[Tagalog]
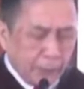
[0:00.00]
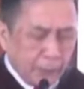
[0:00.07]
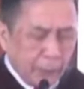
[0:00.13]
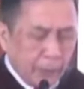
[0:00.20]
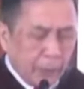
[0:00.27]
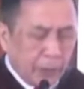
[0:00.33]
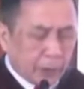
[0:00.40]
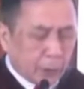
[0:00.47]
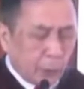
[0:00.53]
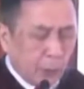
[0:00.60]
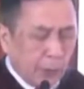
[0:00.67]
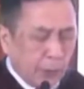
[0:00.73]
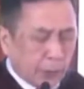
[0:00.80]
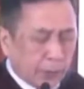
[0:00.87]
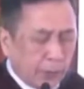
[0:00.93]
as well
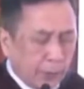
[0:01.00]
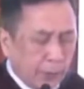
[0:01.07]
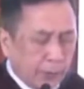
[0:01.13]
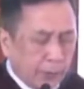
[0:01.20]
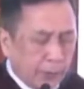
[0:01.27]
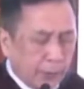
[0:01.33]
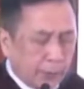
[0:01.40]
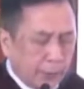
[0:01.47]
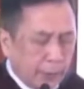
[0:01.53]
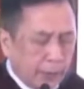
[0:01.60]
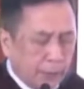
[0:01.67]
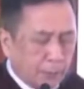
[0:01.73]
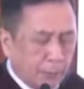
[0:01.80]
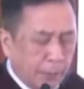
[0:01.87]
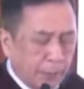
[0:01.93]
as other grand
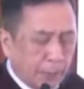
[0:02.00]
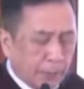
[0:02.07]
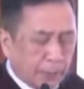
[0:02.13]
plans